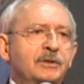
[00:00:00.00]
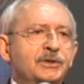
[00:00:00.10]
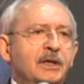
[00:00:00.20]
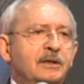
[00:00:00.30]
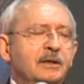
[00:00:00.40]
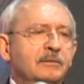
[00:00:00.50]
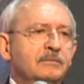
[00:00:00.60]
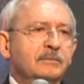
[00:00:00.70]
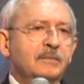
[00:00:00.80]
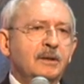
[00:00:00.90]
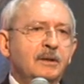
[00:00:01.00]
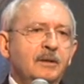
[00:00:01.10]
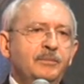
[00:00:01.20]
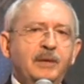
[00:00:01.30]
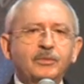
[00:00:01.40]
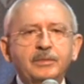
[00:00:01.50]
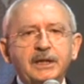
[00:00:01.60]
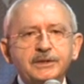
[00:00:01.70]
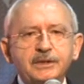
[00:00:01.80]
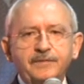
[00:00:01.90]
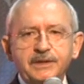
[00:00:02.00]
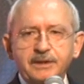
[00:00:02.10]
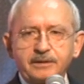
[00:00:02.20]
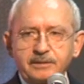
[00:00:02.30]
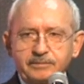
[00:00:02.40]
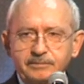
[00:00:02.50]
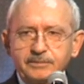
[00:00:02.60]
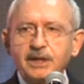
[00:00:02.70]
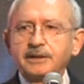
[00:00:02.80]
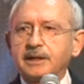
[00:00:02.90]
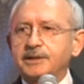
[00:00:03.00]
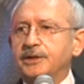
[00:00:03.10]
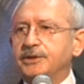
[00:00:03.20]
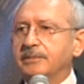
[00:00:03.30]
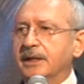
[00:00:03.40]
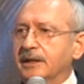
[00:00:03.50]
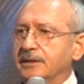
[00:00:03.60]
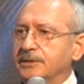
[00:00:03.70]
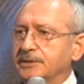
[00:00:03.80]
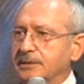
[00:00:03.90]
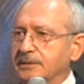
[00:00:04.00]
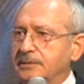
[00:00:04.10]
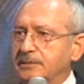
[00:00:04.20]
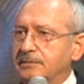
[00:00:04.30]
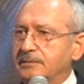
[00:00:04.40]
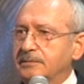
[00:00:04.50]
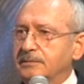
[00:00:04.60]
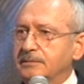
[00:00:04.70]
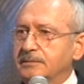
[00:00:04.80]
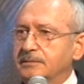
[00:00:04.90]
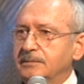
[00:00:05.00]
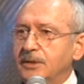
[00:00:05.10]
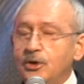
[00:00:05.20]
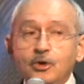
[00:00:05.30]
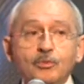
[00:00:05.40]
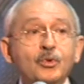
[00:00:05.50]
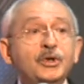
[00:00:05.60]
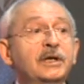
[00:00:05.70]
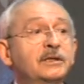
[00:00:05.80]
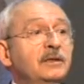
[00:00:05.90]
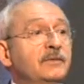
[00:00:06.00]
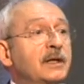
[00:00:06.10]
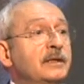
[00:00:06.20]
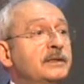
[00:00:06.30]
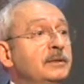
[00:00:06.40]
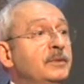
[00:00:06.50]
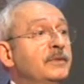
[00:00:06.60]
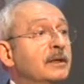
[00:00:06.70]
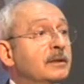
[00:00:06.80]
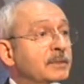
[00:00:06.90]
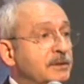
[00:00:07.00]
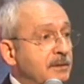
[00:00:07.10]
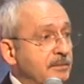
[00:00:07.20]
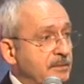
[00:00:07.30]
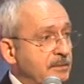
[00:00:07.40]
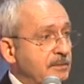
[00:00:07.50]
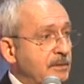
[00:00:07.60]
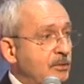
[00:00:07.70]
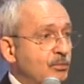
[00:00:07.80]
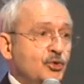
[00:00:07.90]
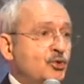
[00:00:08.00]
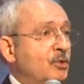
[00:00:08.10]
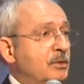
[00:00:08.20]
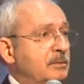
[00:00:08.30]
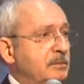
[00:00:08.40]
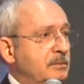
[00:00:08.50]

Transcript: diyecek ki ben bu meclisi feshettim. Yeniden seçimlere gideceğiz. Bu yetki verilsin mi verilmesin mi? Bunu sorun.